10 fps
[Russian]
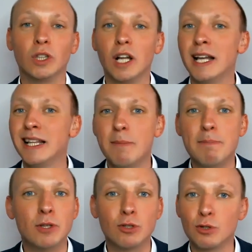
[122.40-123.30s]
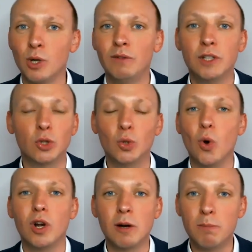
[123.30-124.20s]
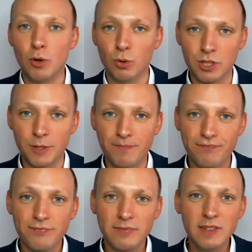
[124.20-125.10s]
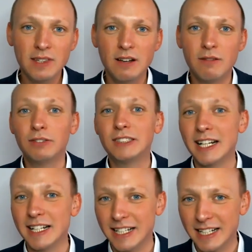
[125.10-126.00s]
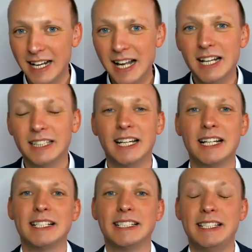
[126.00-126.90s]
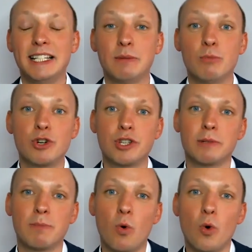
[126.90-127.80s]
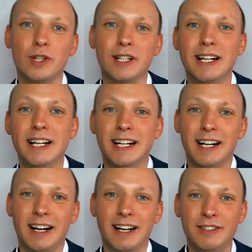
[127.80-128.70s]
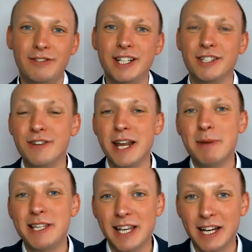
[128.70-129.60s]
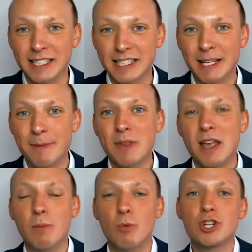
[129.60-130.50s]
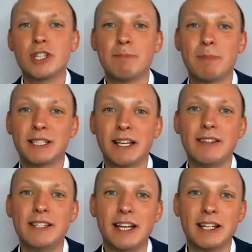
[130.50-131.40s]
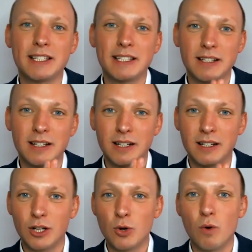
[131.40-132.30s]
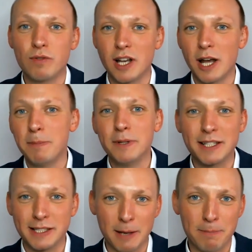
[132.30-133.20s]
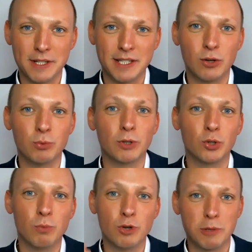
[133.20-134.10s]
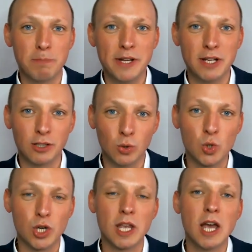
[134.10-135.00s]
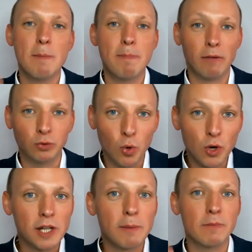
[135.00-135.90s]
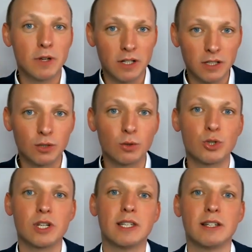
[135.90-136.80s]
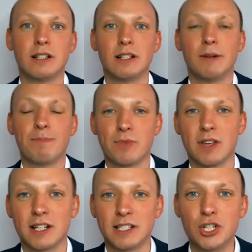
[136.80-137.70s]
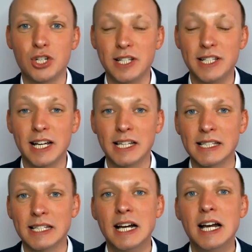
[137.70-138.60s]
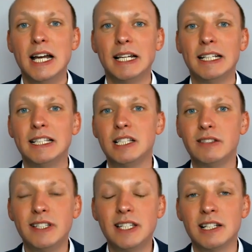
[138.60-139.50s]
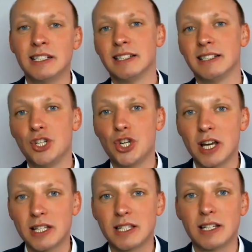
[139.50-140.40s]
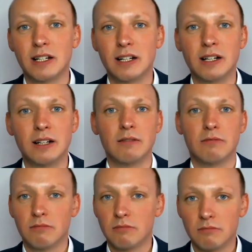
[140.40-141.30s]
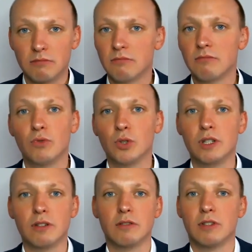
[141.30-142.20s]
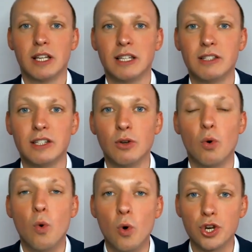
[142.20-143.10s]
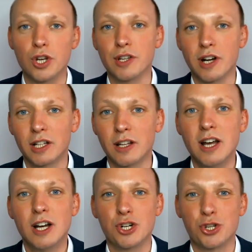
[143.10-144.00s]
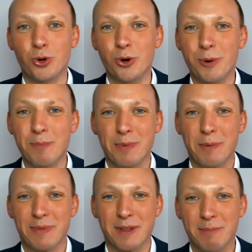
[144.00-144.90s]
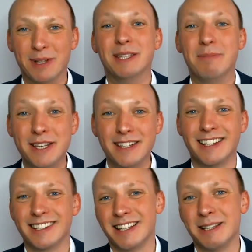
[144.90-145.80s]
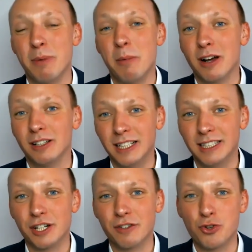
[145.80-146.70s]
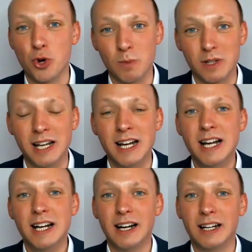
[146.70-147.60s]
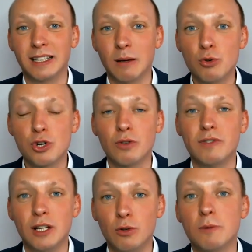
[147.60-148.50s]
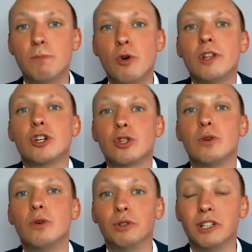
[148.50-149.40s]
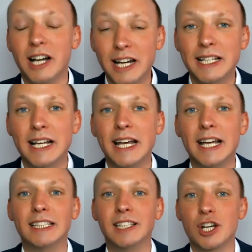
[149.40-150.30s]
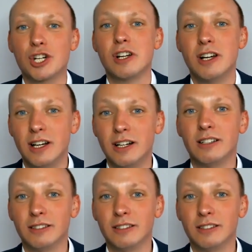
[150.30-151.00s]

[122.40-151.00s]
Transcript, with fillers: онлайн, безусловно, только плюсы. Во-вторых, да? Здесь можно спокойно а, двигать время сеанса. Можно поставить сеанс а, легко в скайпе на запись. Да? Он потом может переслушать, повторно а, слушать а, различные сеансы. И действительно сейчас, а, вот я действительно очень рад, что пандемия, так сказать, помогла даже в чем-то а, тому, что все люди поняли, что онлайн – это даже